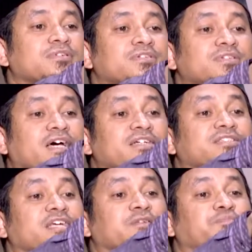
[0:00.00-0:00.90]
Saya
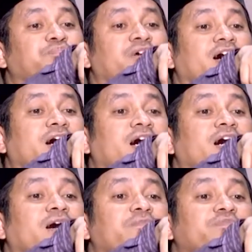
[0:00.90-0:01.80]

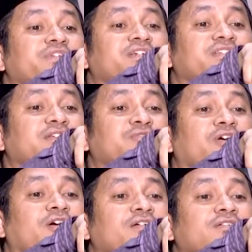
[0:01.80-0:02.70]
jilbab. Ini saya
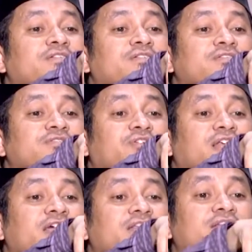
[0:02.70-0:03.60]
tua.
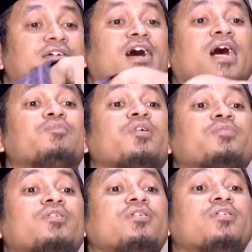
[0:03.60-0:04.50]
Coklat. Apa bu?